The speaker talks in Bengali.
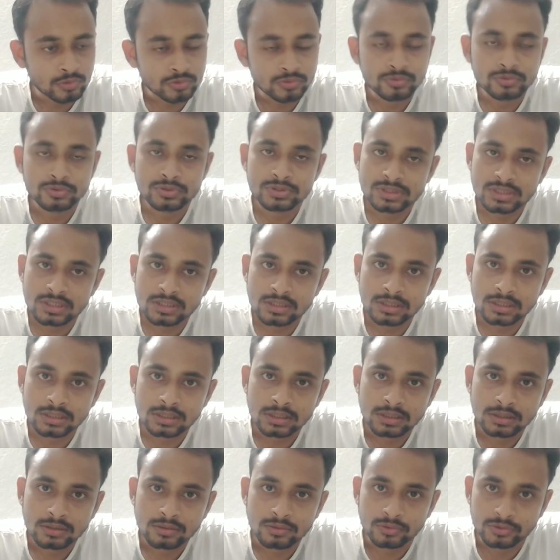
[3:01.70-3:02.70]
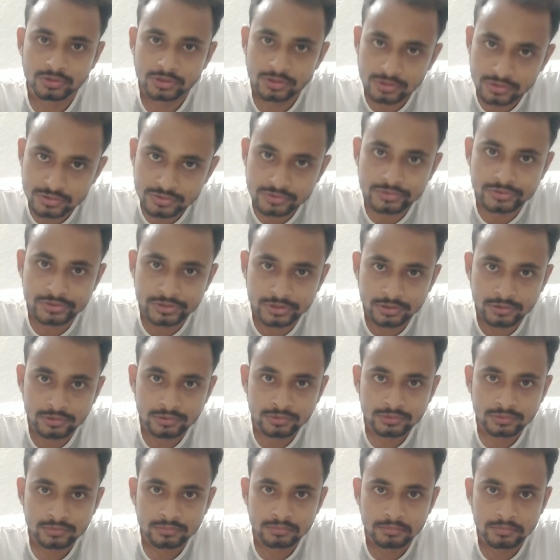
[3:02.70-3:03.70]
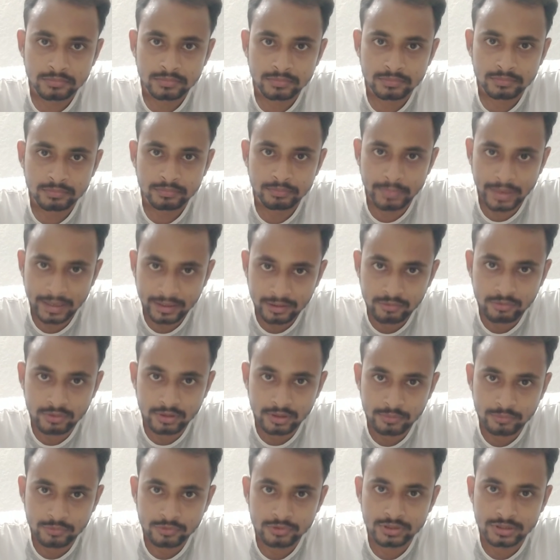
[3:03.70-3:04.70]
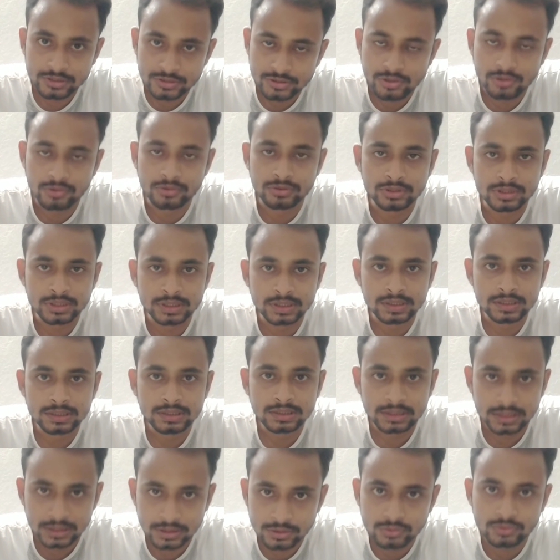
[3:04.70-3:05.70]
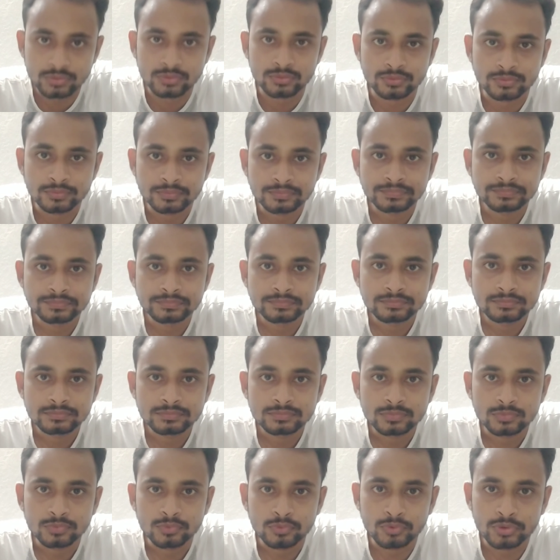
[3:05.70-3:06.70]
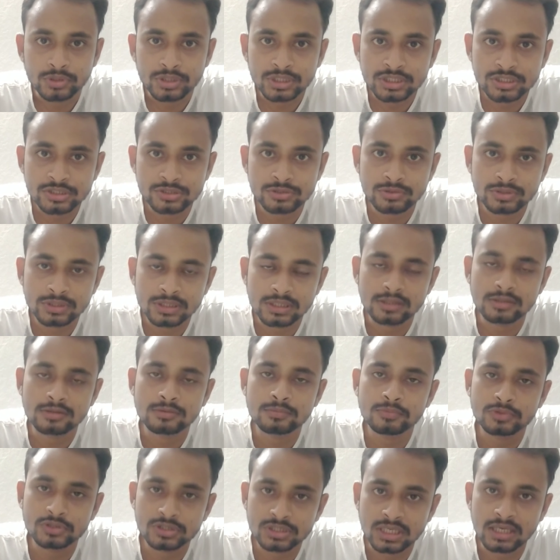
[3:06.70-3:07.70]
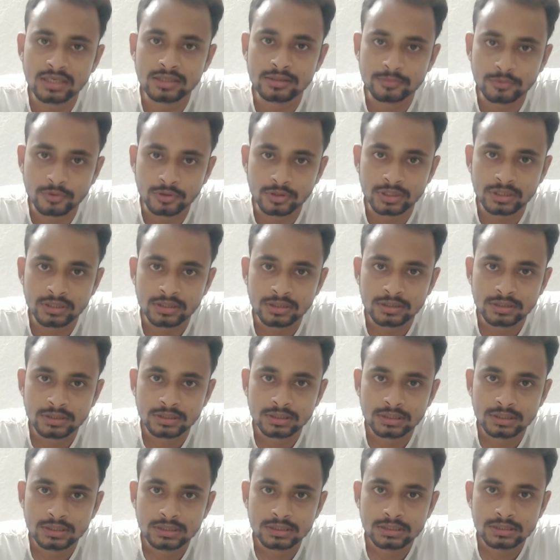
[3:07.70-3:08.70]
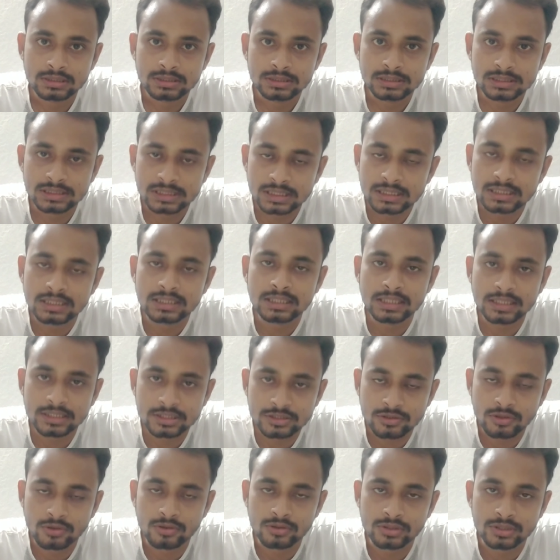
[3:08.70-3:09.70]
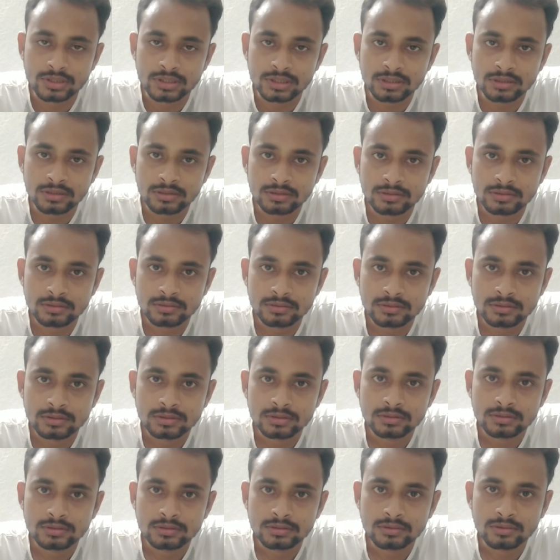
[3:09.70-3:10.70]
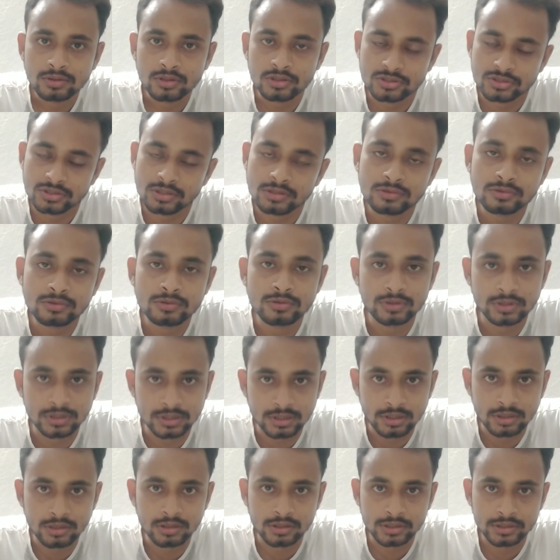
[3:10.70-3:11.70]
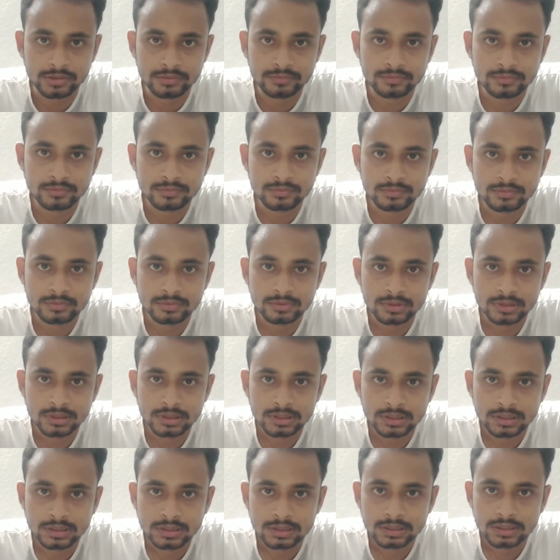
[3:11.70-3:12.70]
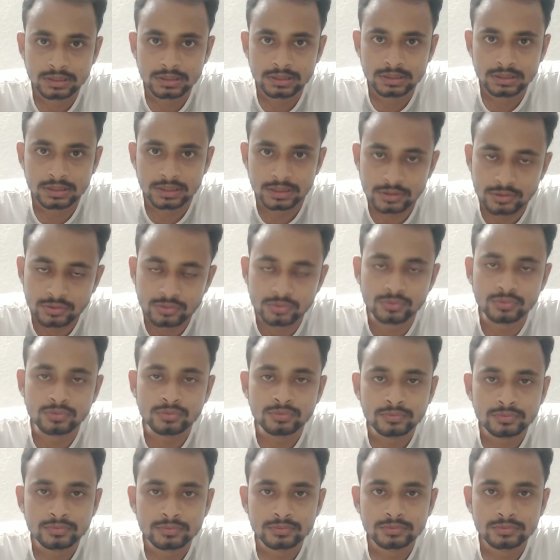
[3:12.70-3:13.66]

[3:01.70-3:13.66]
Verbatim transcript: পর্তুগিজদের অধীনস্থ ছিল ম্যাকাও নামক এই শহরটি কিন্তু উনিশশো নিরানব্বই সালের পরে চীনকে এই শহরটি হস্তান্তর করে দেওয়া হয় কিন্তু